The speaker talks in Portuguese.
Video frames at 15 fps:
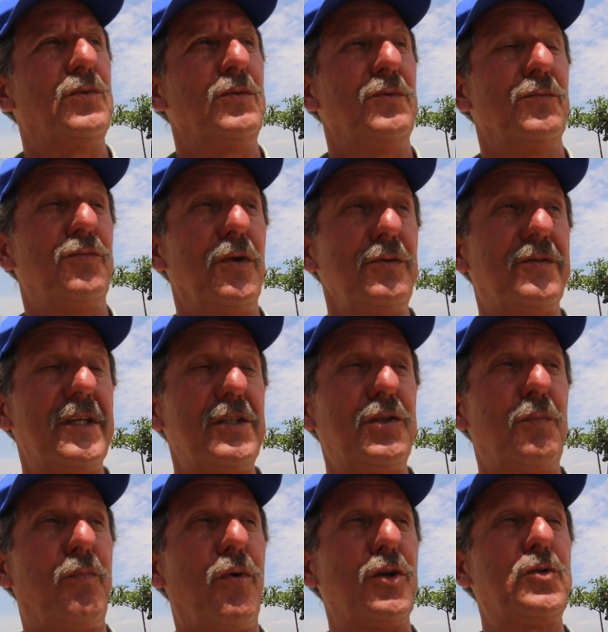não sei
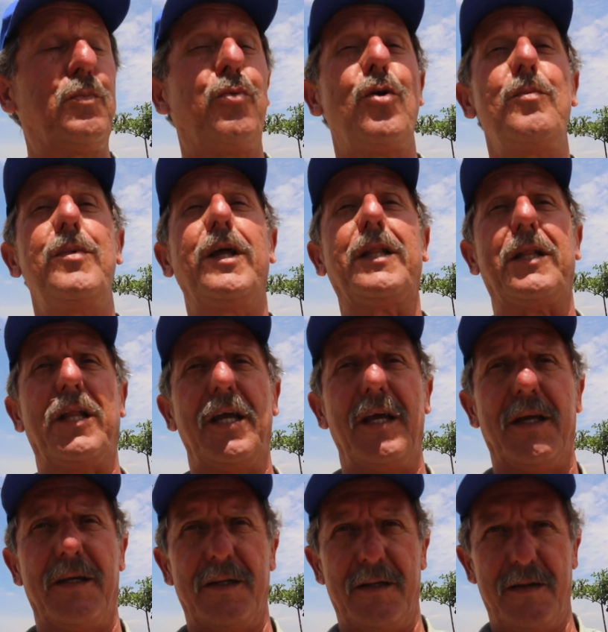se posso
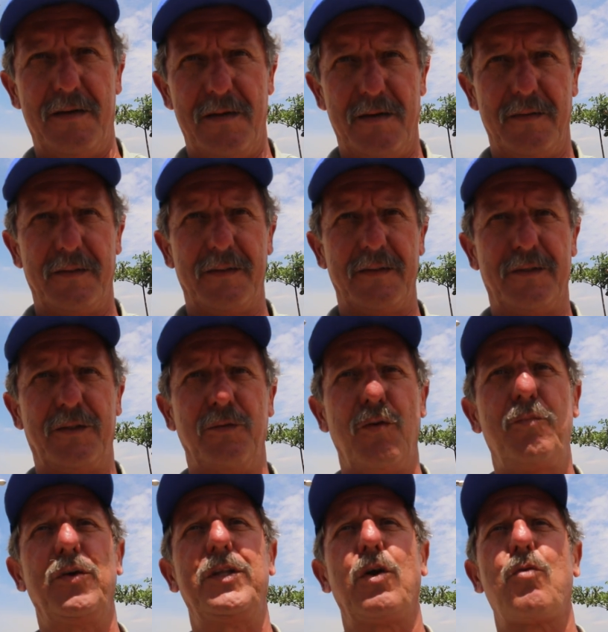prometer, se vou
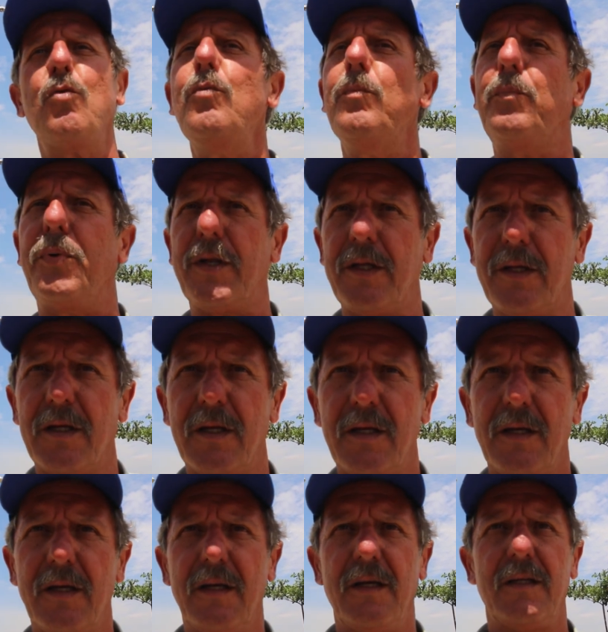poder cumprir,
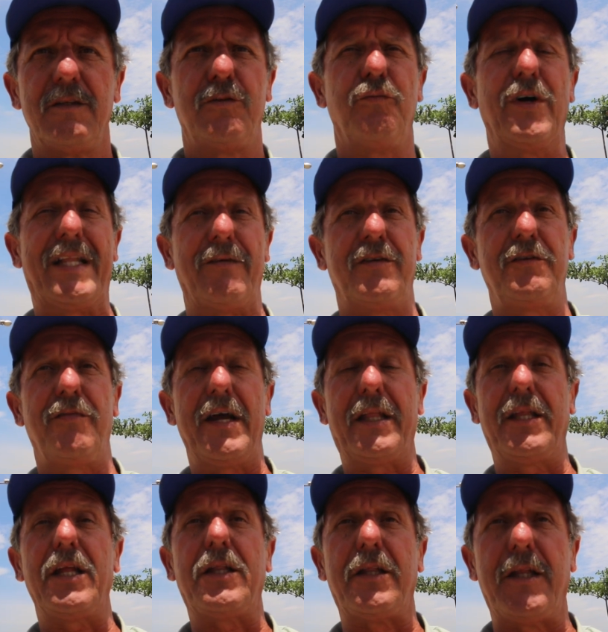se vai, se vai
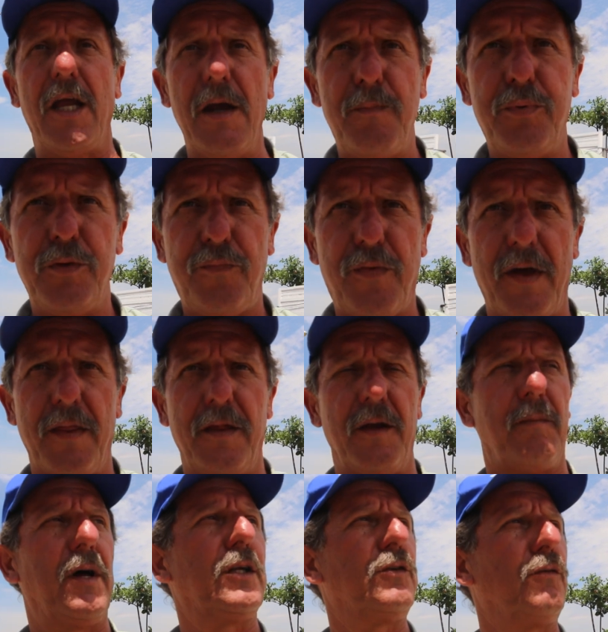ter tempo de fazer,
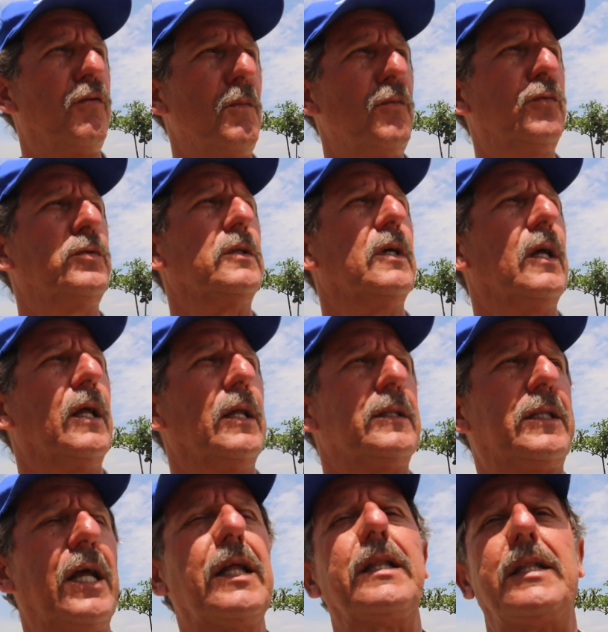mas vamos
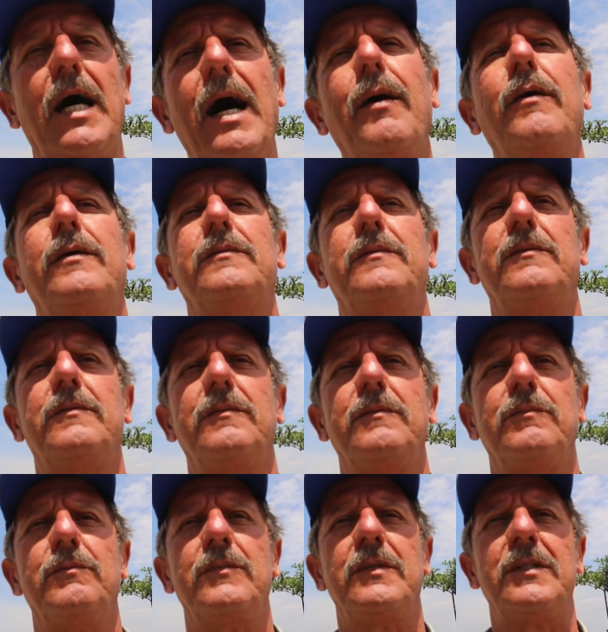tentar
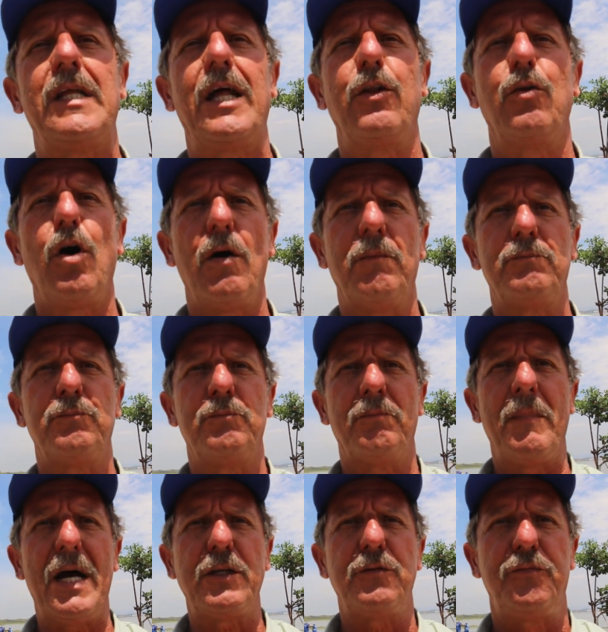dar no,
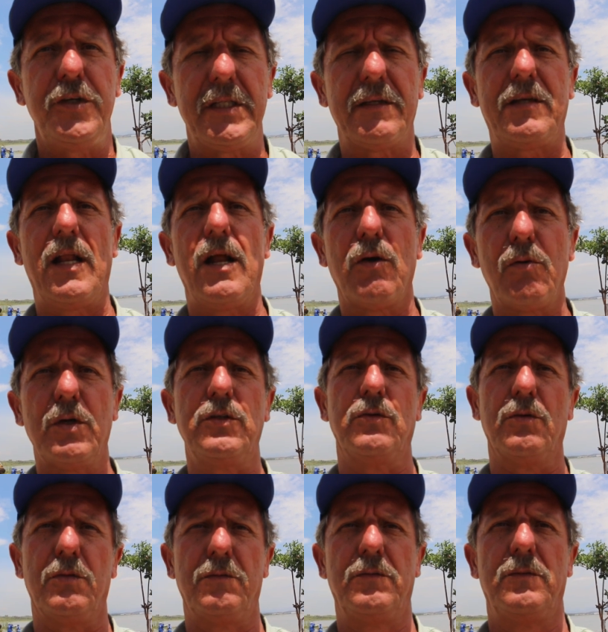mais vida a essa lagoa de
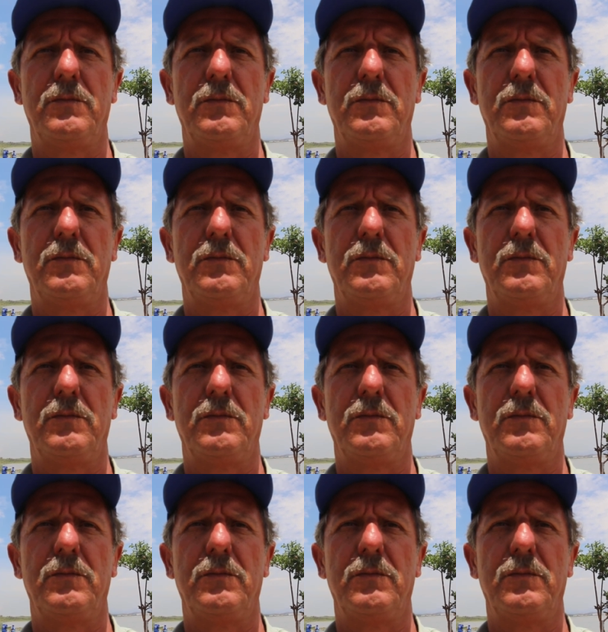novo.